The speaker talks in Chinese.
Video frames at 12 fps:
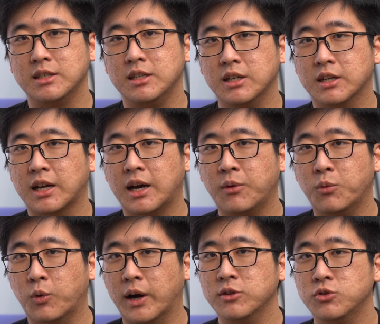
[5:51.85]
E 呢，它
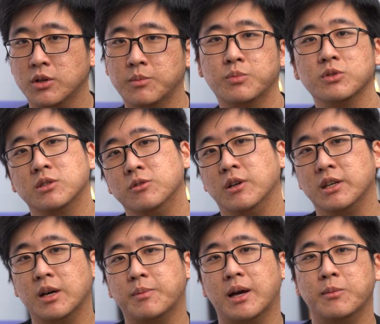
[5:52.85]
完全不支援
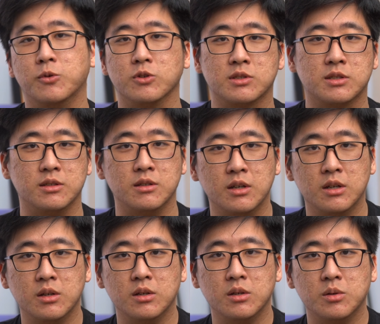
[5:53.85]
夜拍模式。
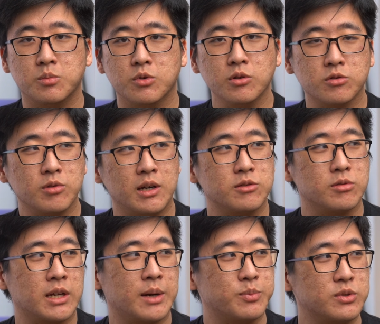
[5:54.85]
不过虽然说
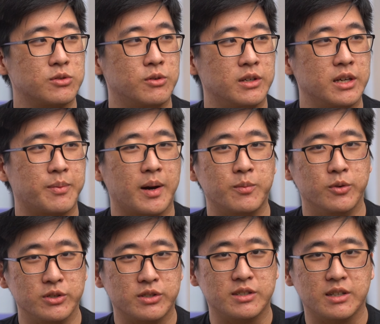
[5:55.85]
它不支援夜拍
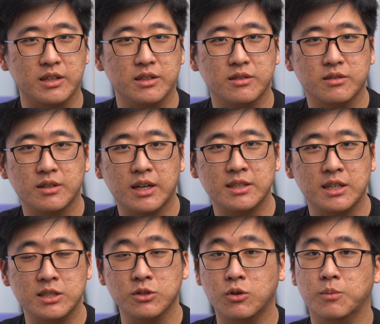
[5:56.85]
模式啊，但在
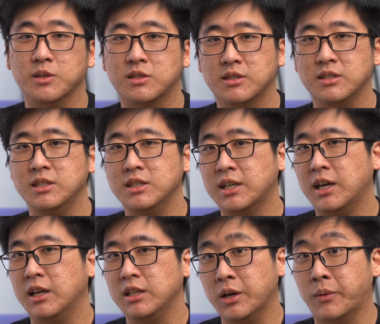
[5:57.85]
经过我们实际
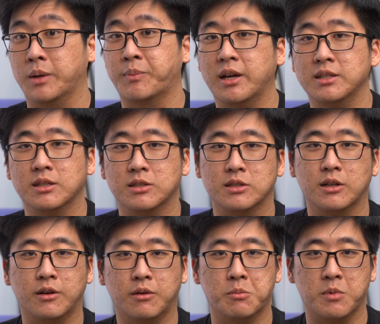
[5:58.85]
在夜晚拍摄之
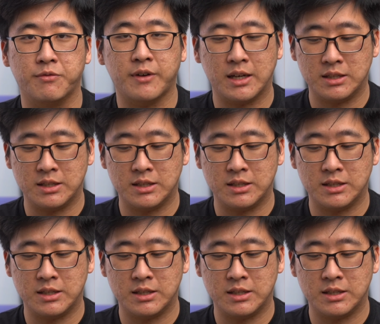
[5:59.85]
后，我们发